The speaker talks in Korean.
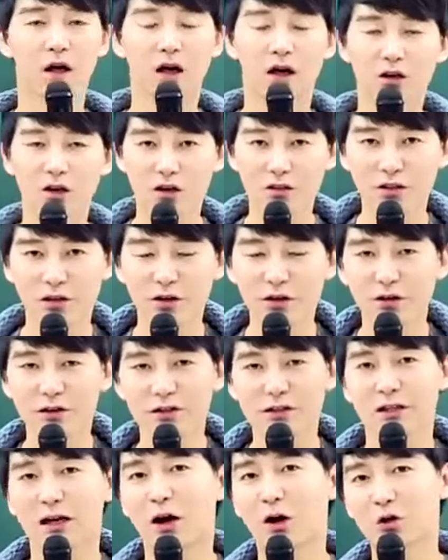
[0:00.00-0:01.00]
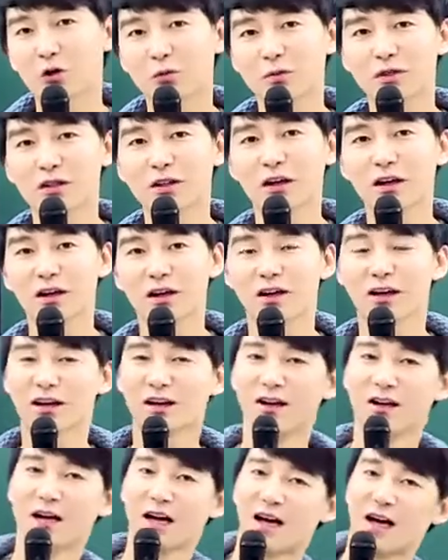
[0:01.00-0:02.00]
안녕하세요. 강원우입니다.
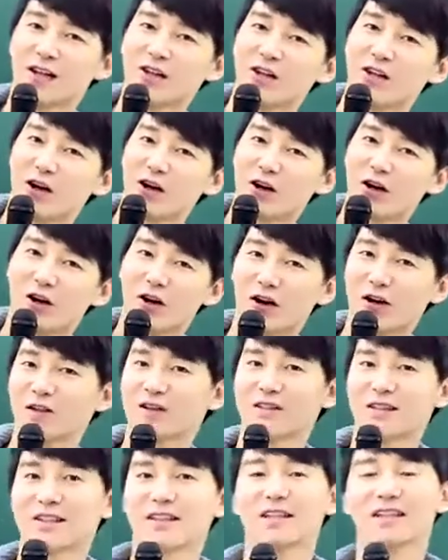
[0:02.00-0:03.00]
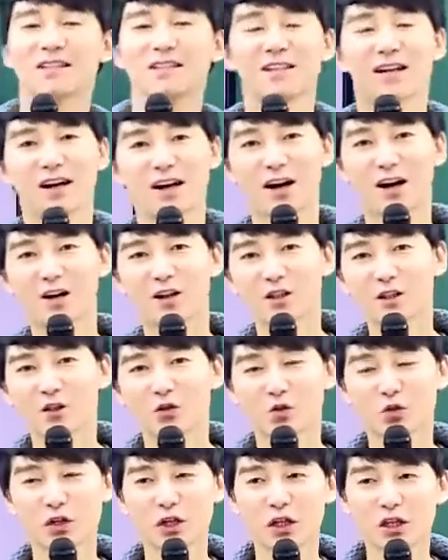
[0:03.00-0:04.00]
안녕. 자,
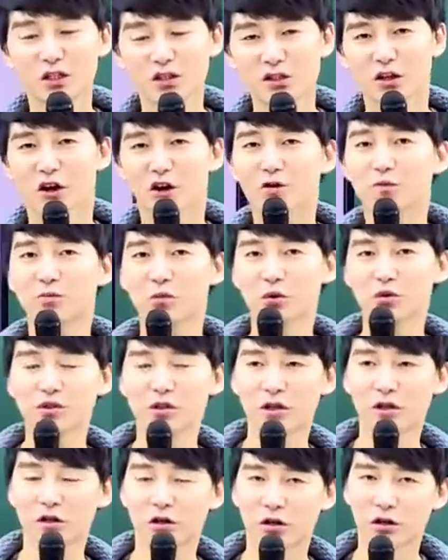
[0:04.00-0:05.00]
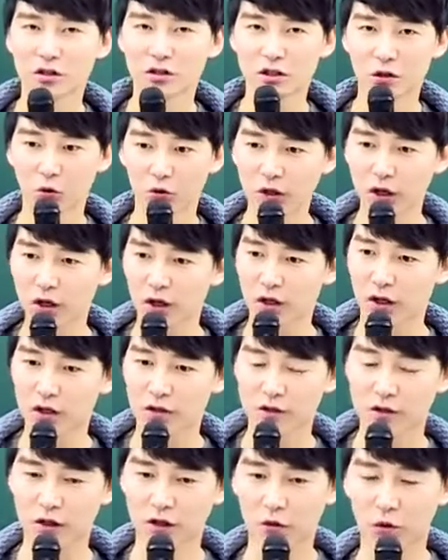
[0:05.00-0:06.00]
우리 처음 보죠. 자, 올해
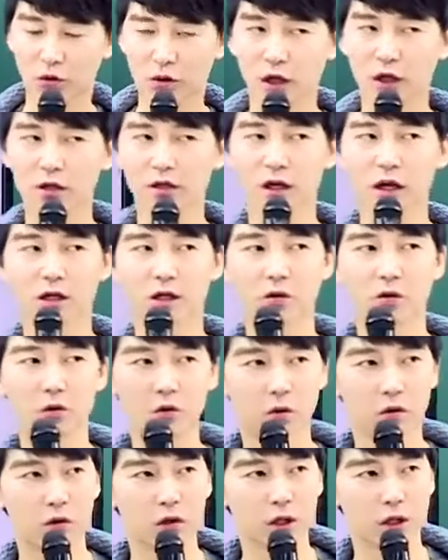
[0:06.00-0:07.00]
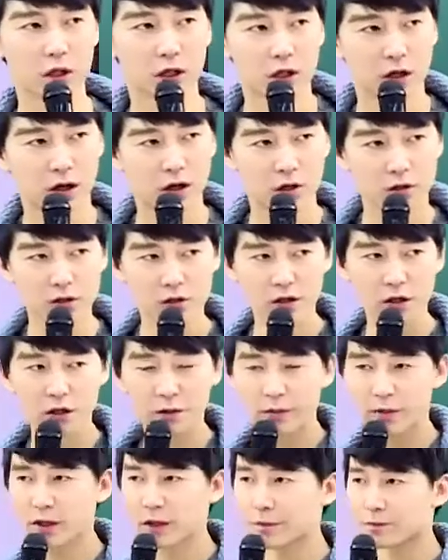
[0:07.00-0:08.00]
이제 올해는 아니고 어,
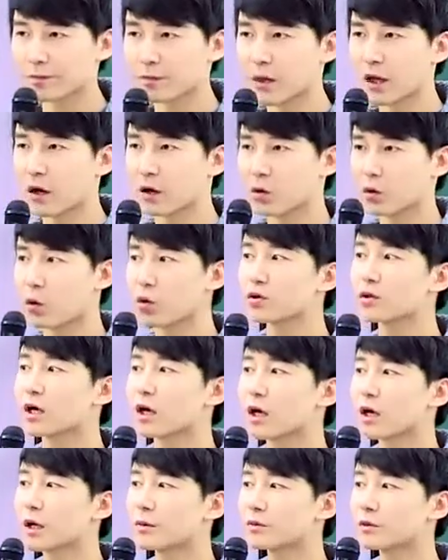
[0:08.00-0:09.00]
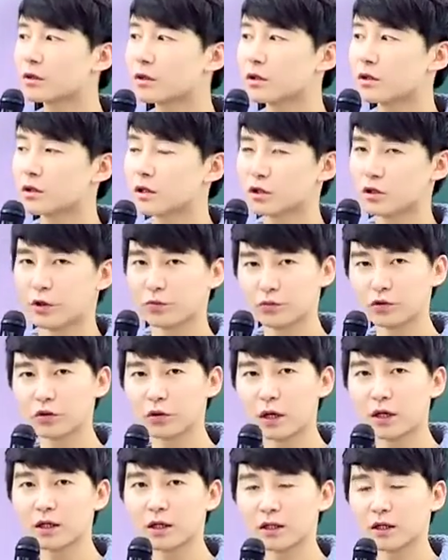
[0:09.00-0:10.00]
선생님이 고3을 이제
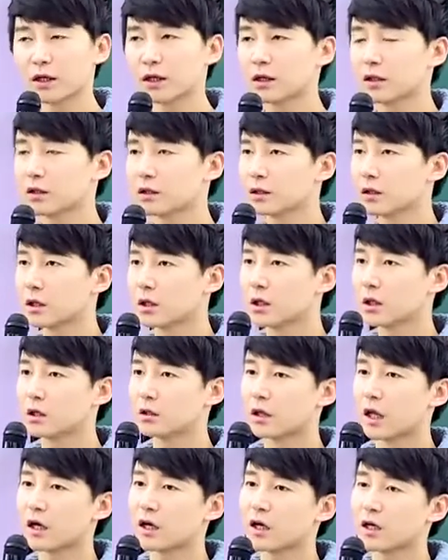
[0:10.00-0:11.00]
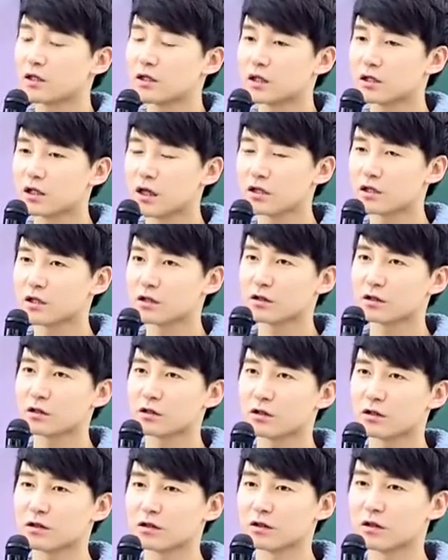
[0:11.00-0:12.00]
전문으로 하다가 내가 이제
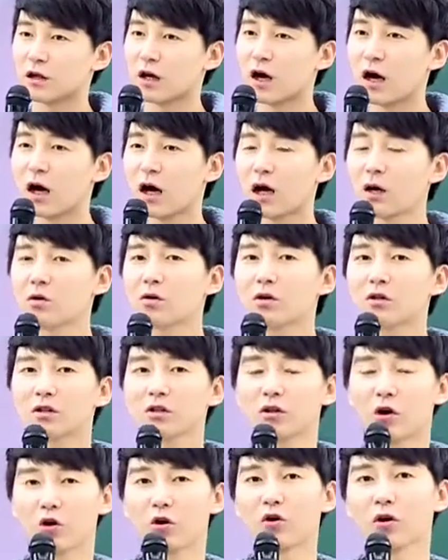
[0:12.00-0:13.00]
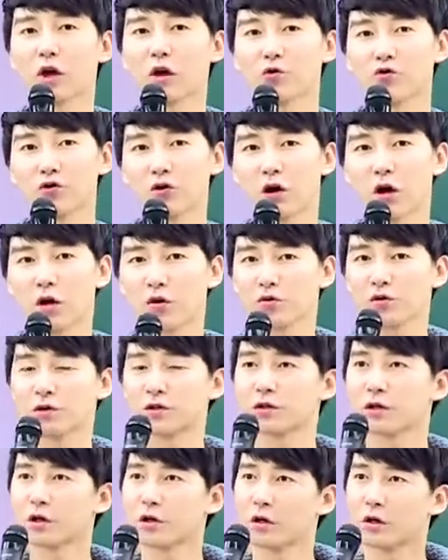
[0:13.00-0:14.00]
사실은 학원을 여러 개를 운영하고
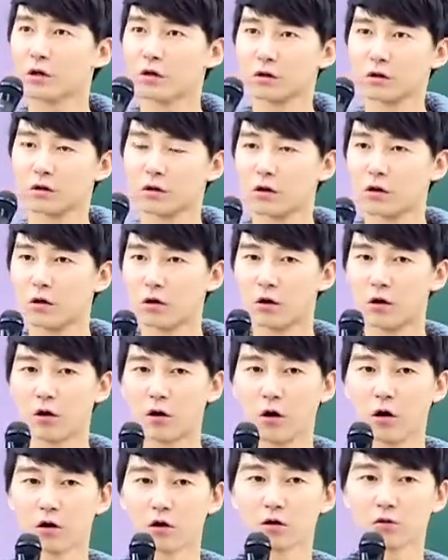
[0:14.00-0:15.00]
있어요. 어,